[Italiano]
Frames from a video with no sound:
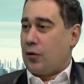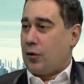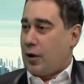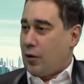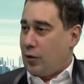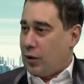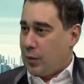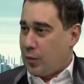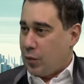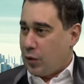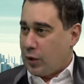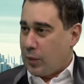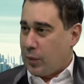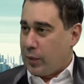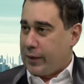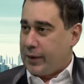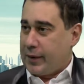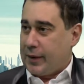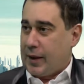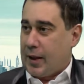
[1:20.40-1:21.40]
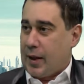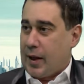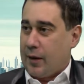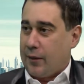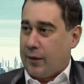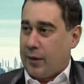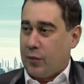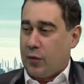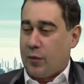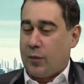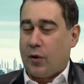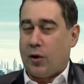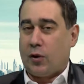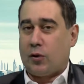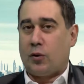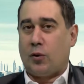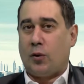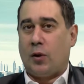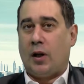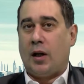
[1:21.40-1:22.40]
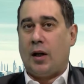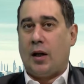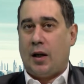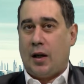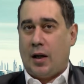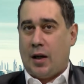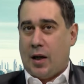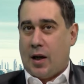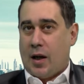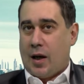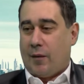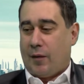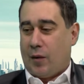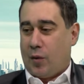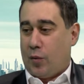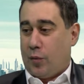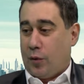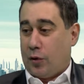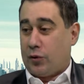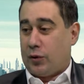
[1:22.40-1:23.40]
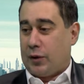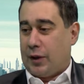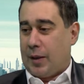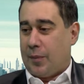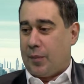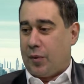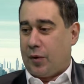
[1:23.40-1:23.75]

che non è un libro di poesia. Che non è un libro di poesie Avremo modo di